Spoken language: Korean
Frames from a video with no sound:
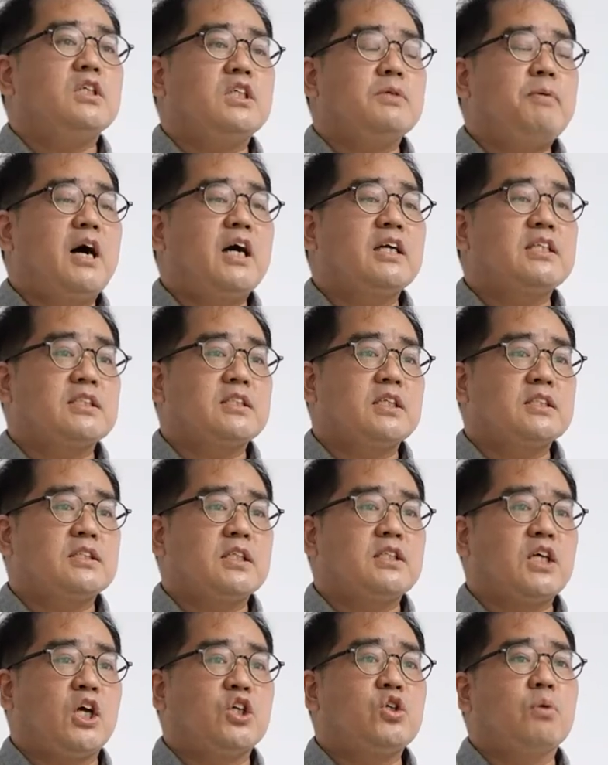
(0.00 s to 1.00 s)

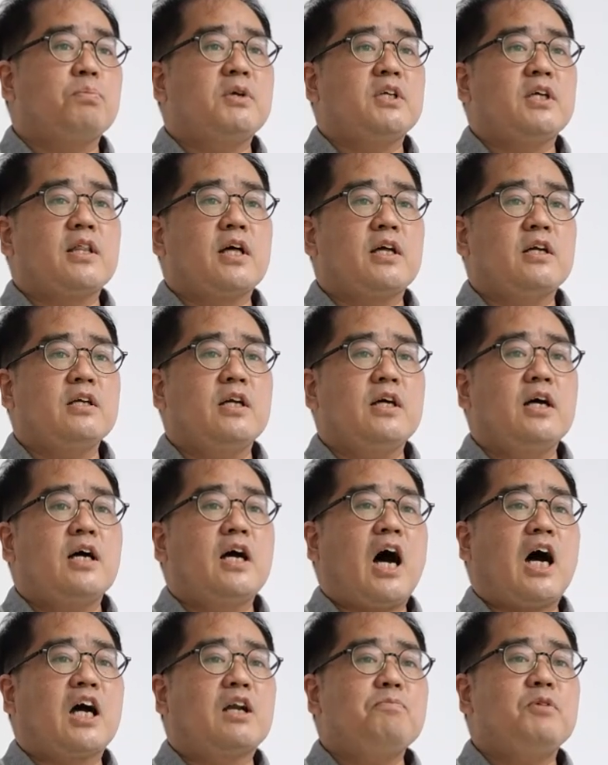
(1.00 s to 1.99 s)
지방자치단체 재정 및 예산을
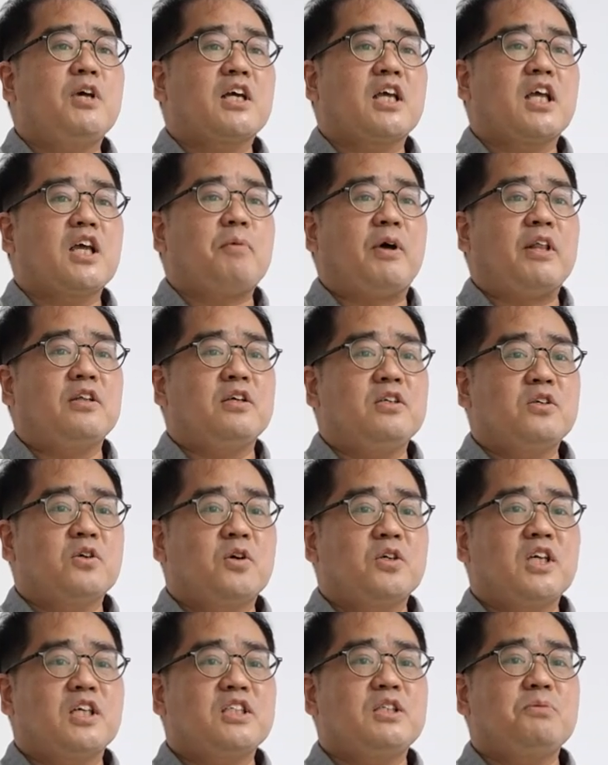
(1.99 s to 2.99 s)
아름답게 만드는
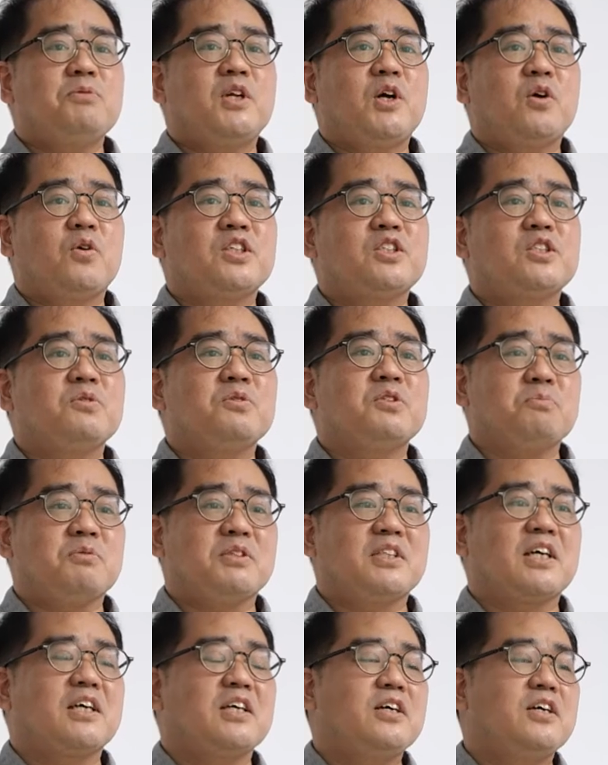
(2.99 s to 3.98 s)
것이 핵심이라고 할 수
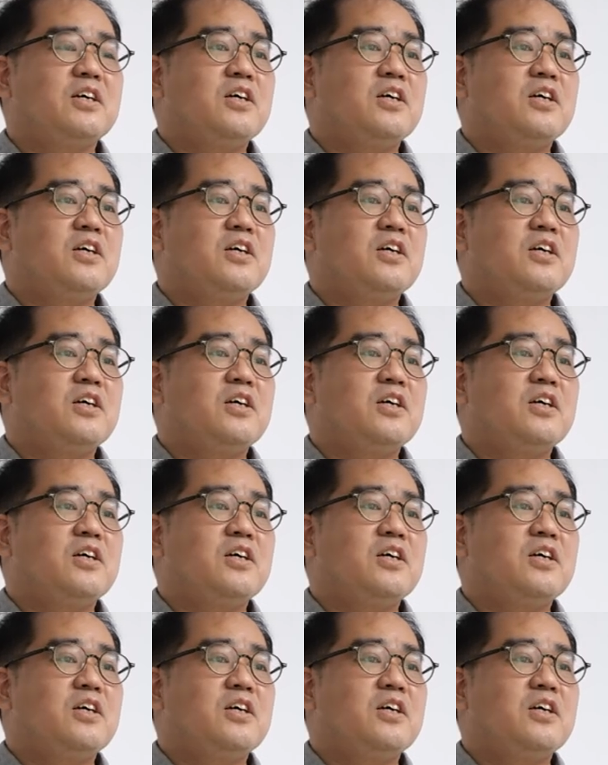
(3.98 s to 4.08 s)
있습니다.